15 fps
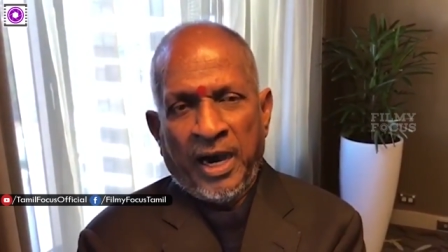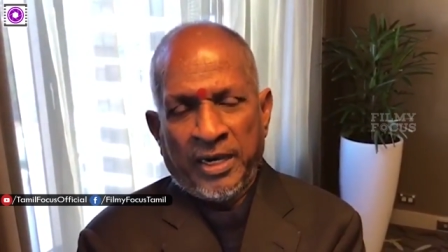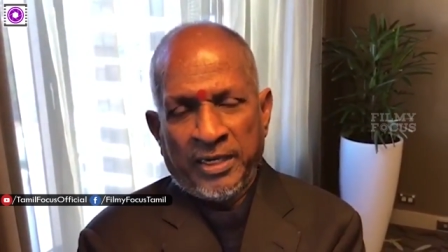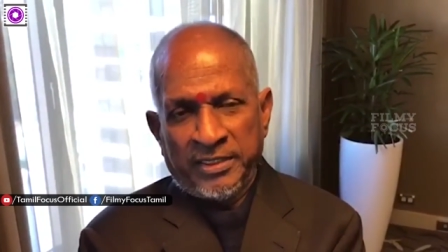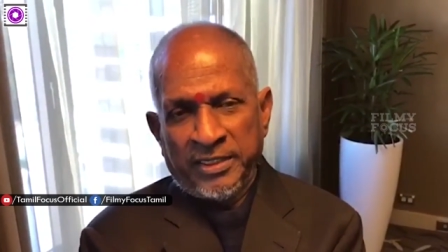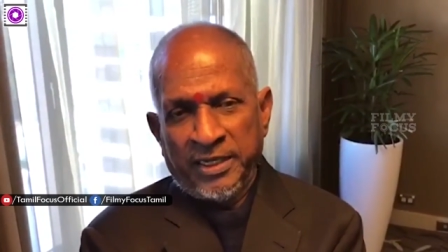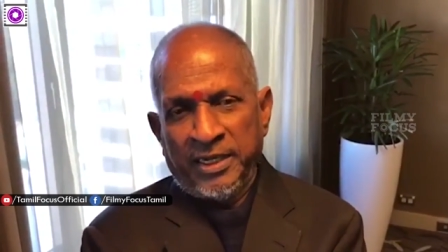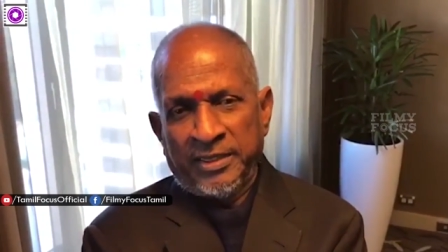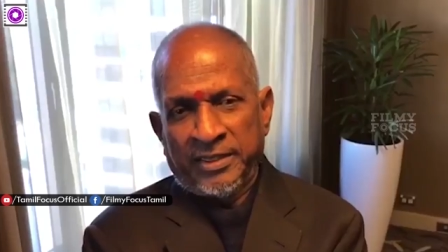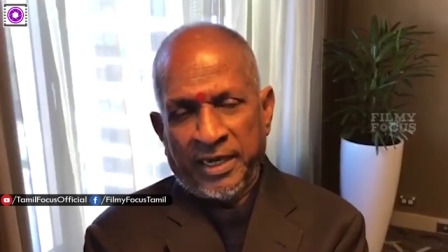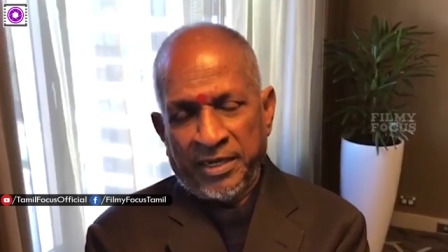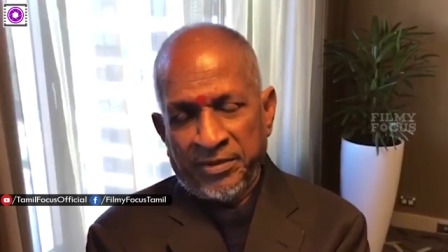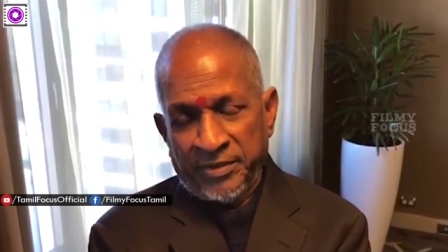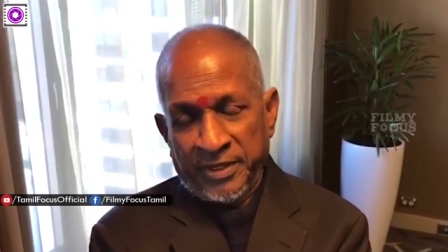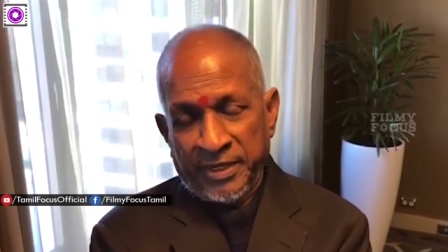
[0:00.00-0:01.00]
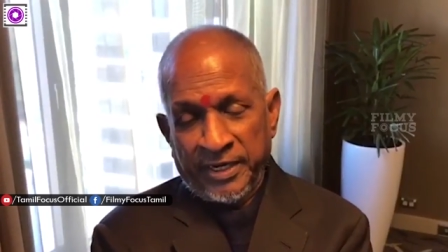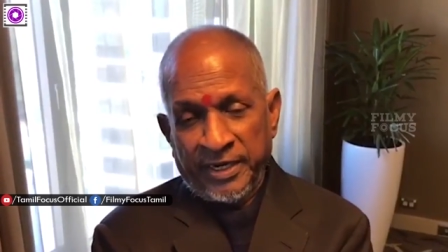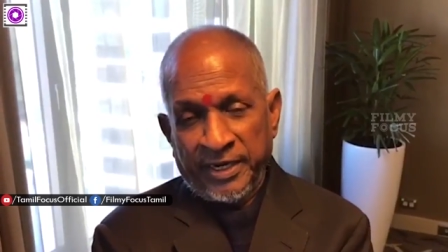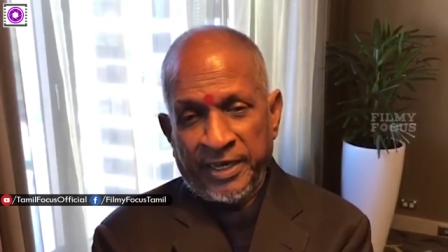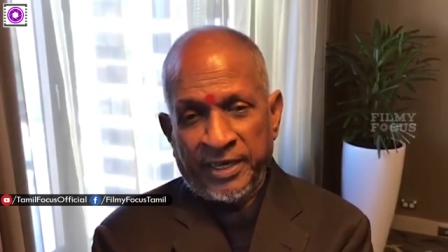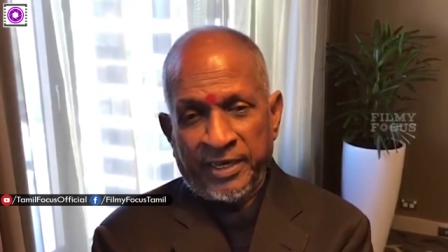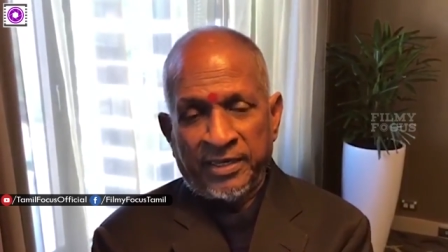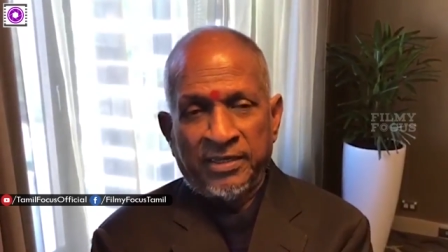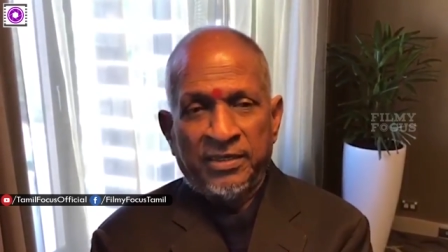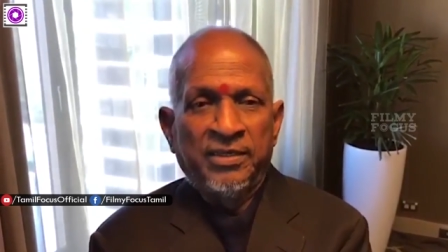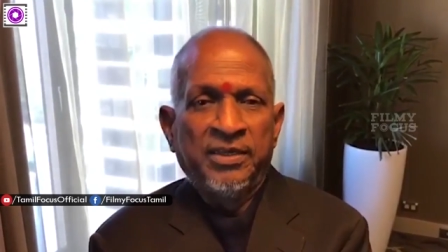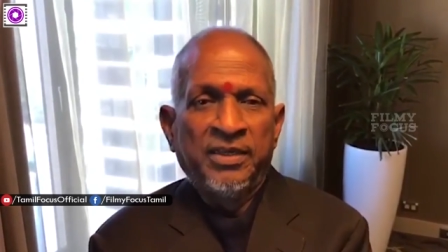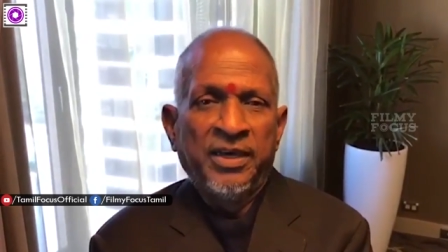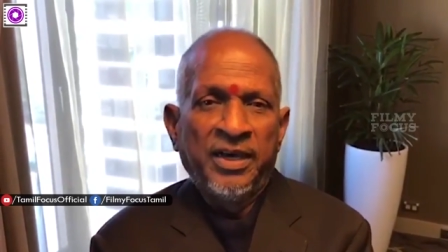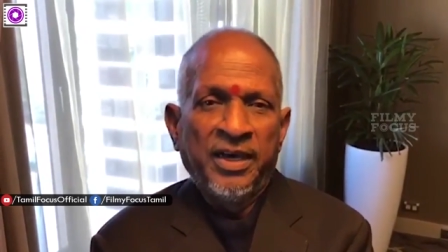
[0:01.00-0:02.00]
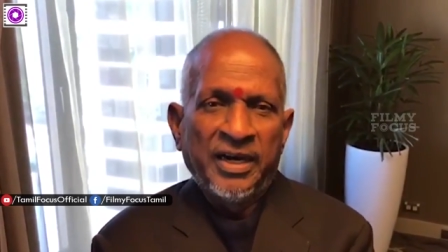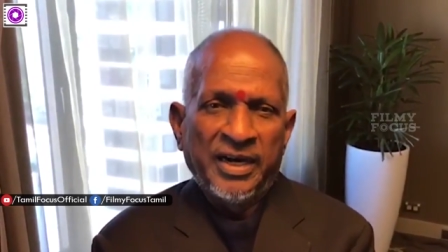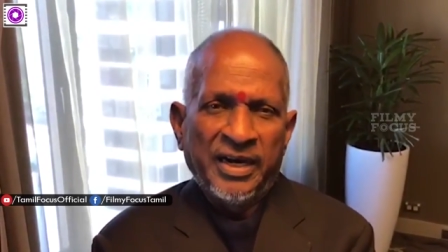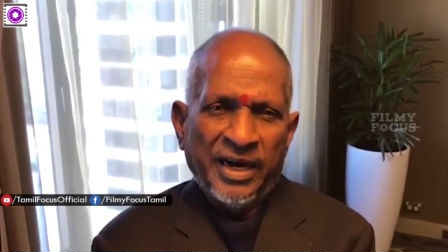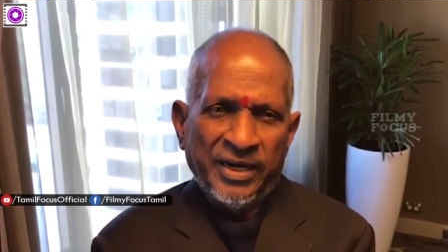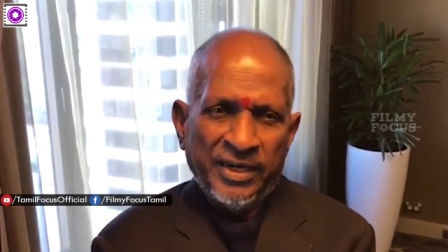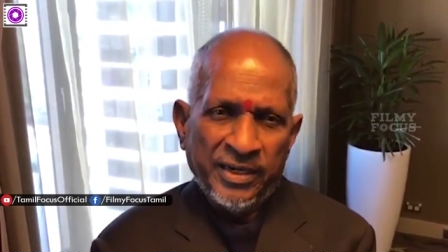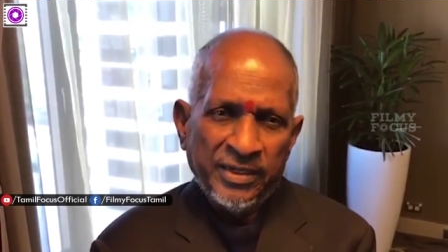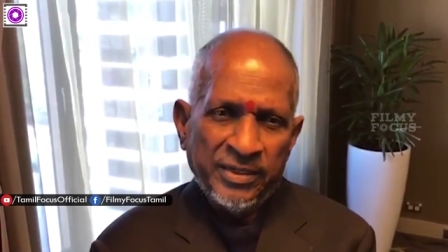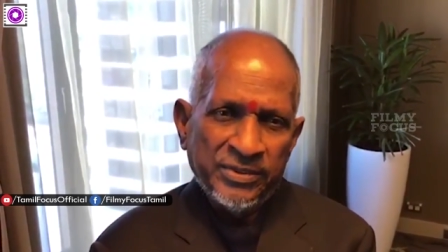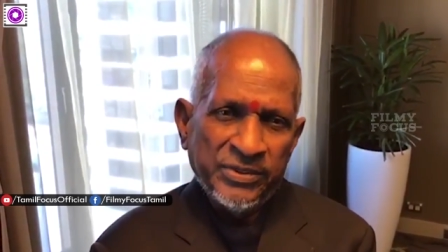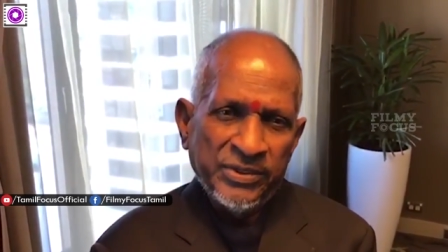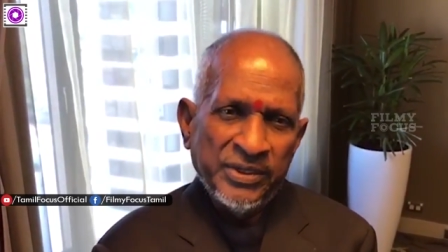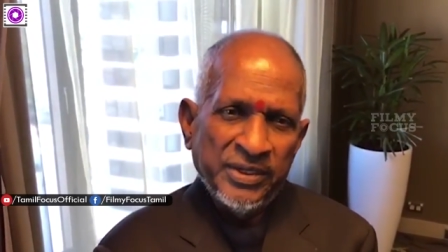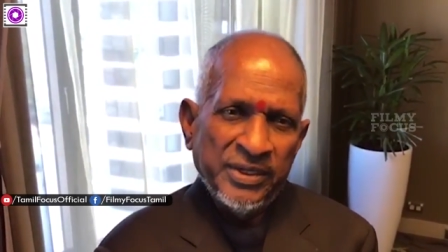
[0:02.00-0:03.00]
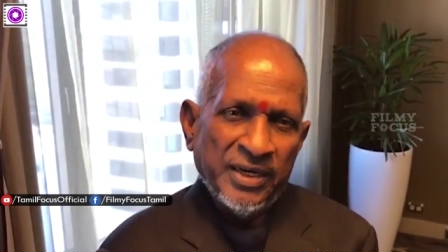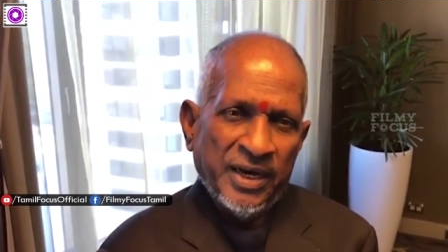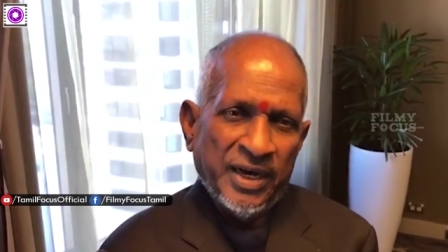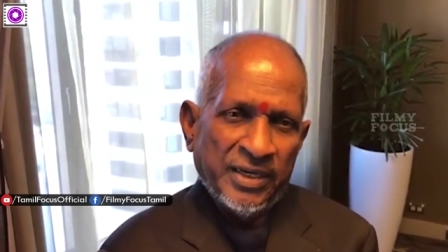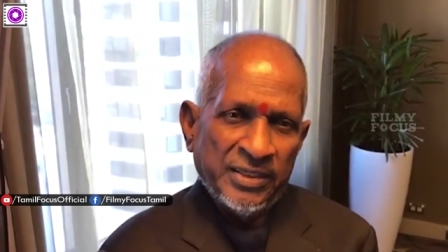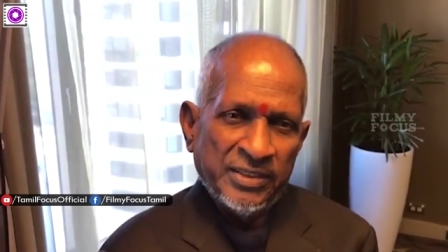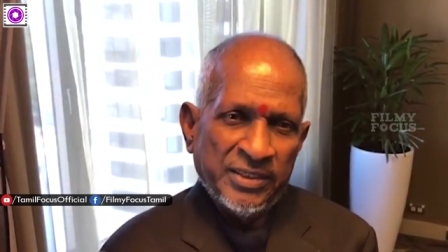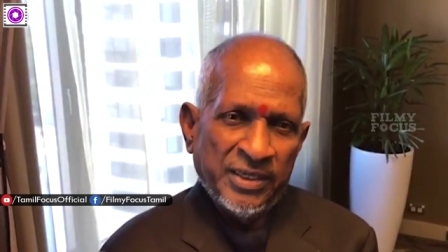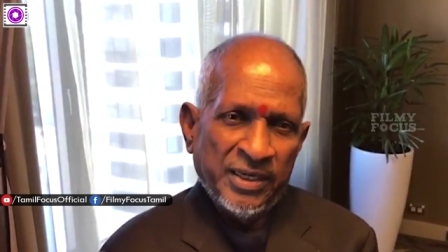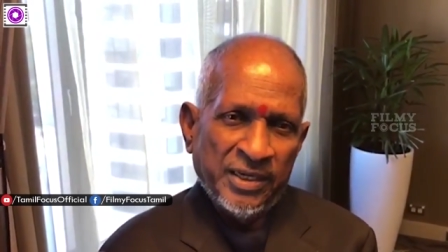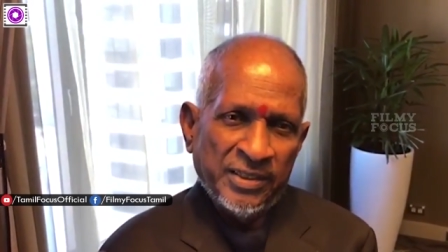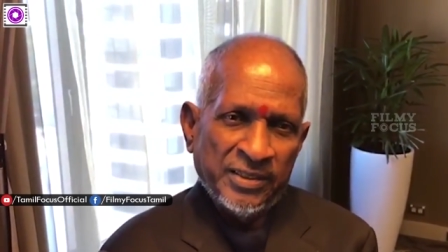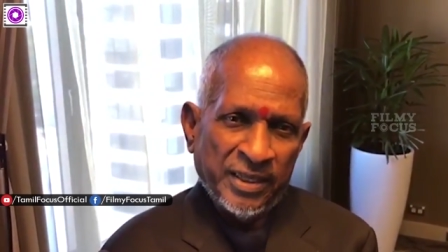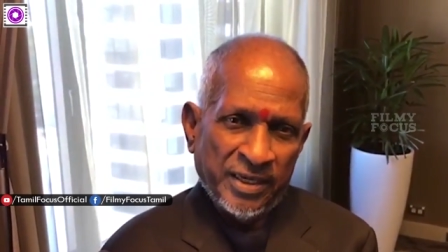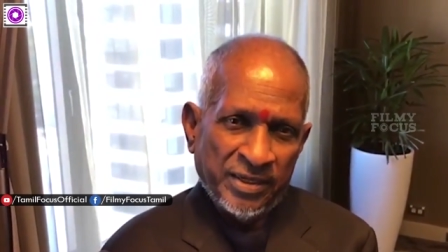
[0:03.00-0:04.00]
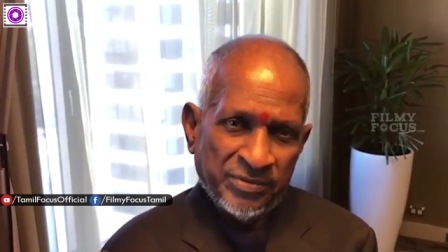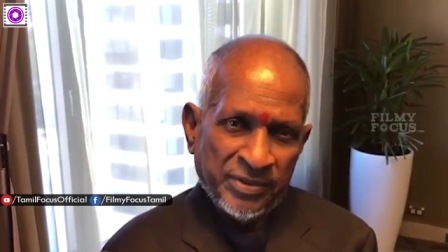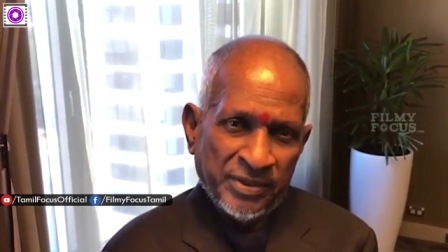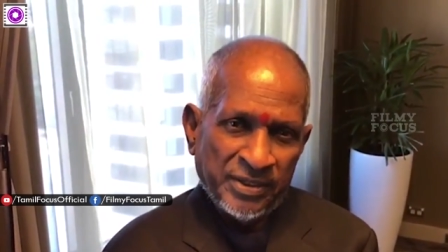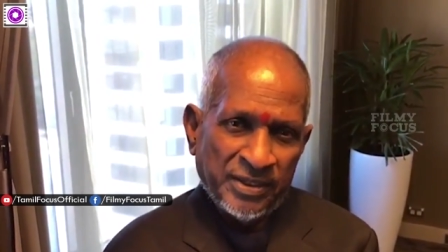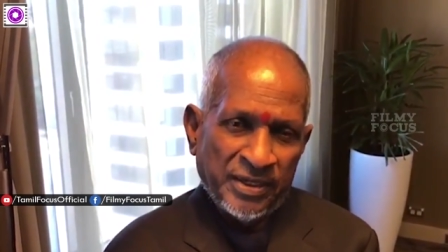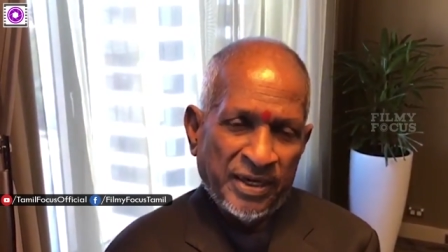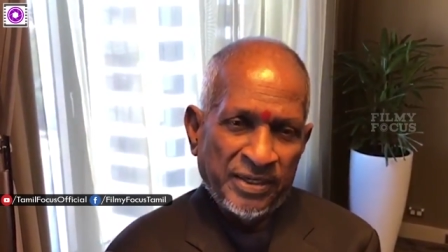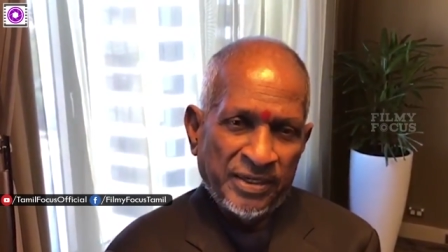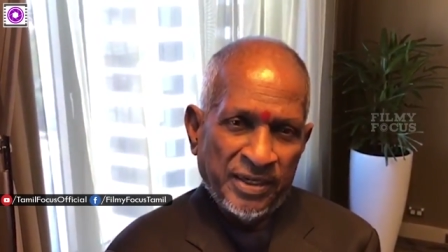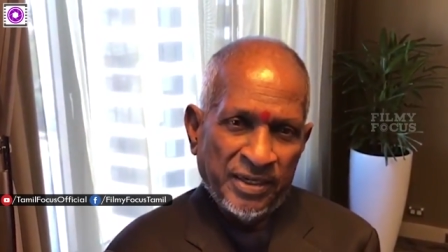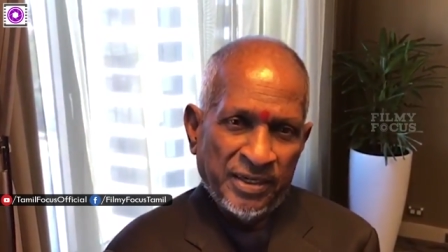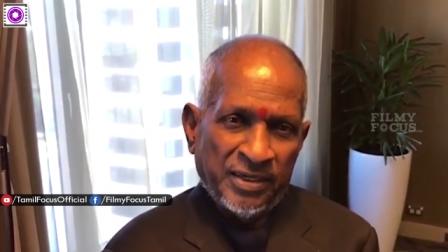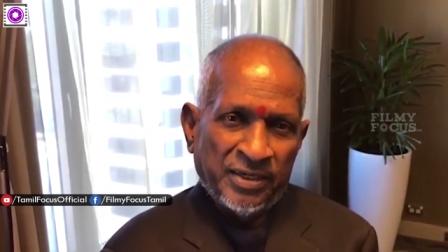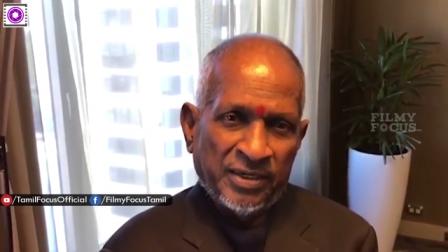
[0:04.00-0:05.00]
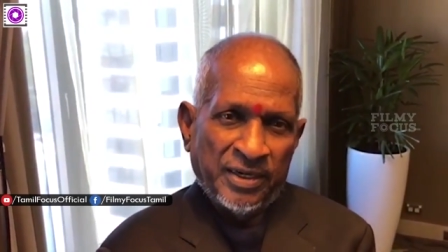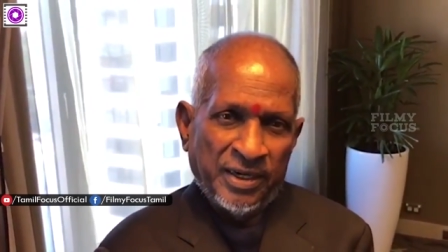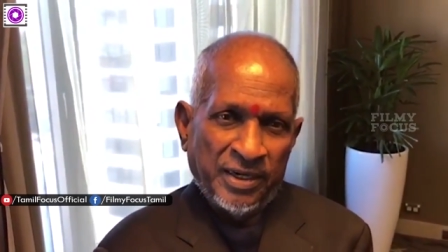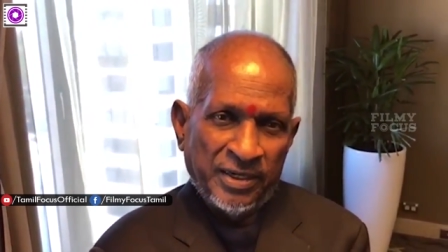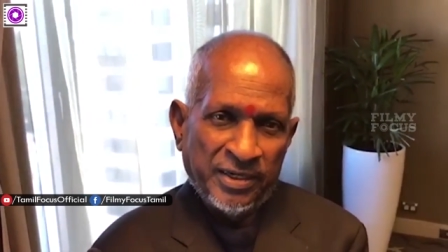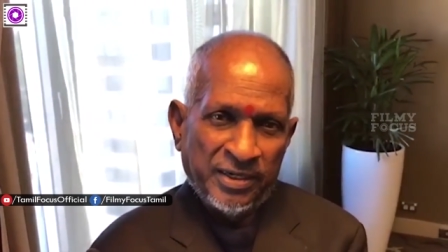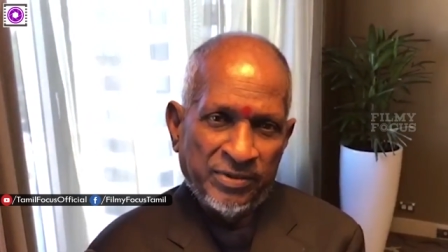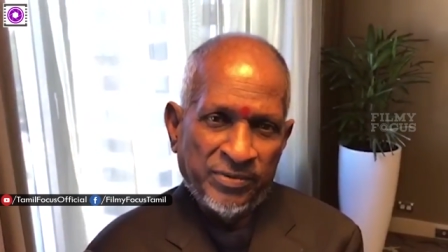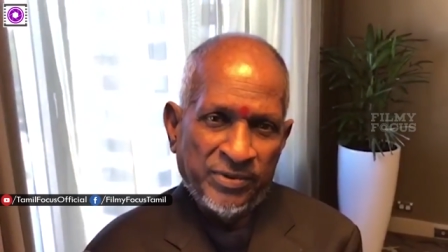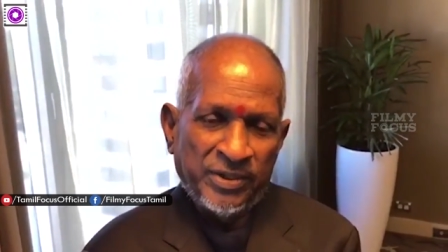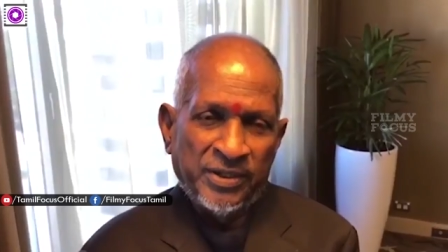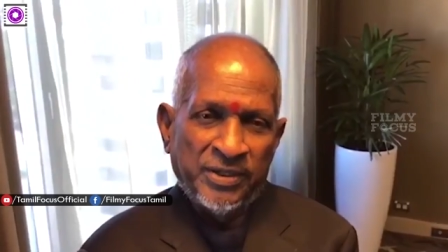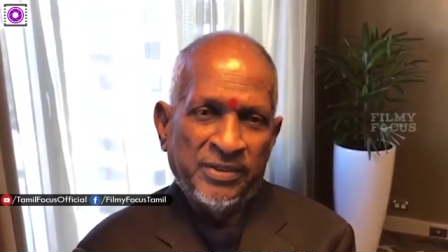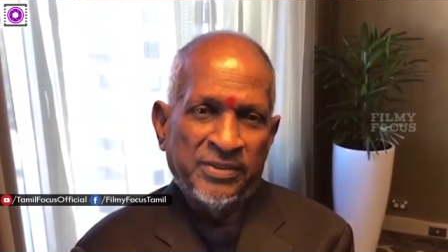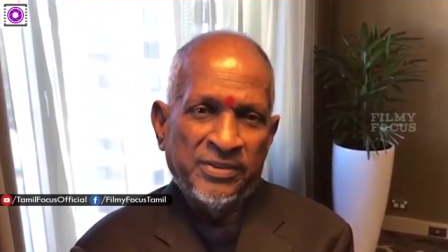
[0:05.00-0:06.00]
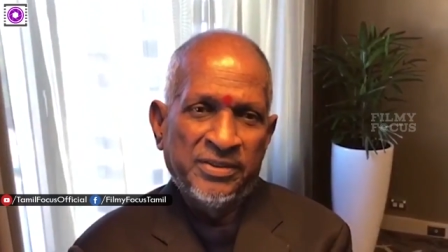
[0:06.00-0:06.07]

அரசியல் தலைவர்களிலே கடைசி அரசியல் தலைவர் ஐயா கலைஞர் அவர்கள்